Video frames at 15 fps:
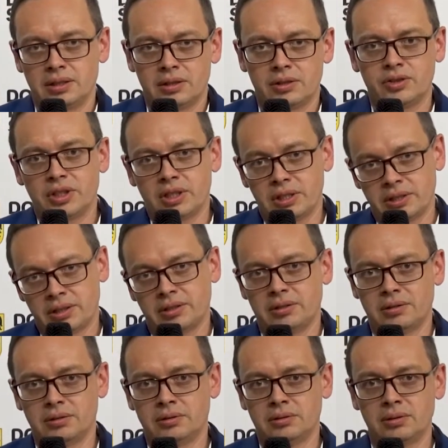gdzie
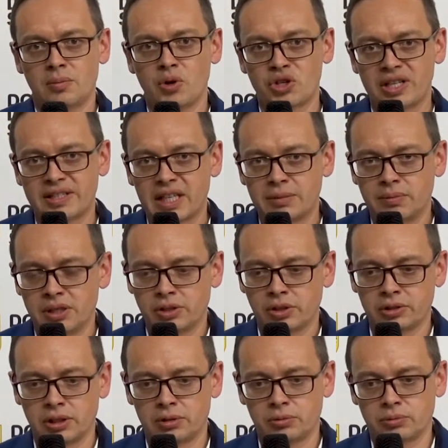no, można zadbać o
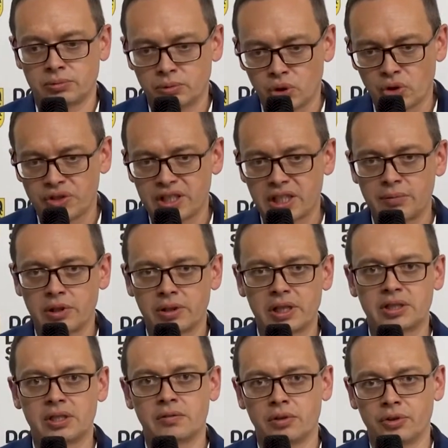te urządzenia
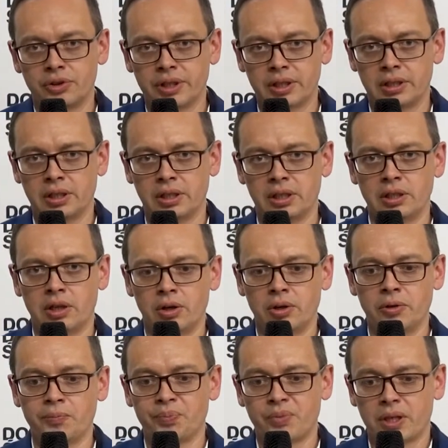melioracji wodnej i
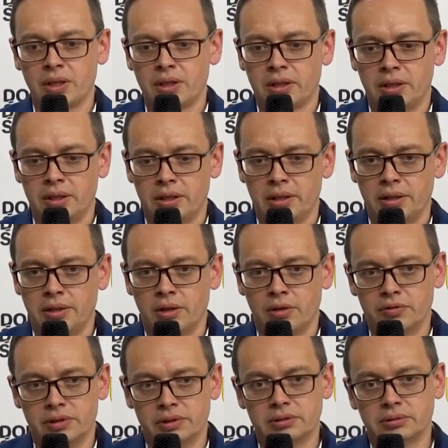o
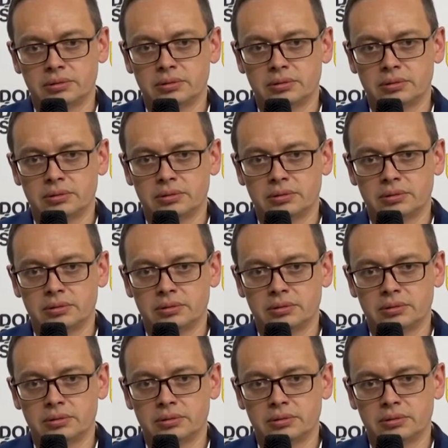rowy.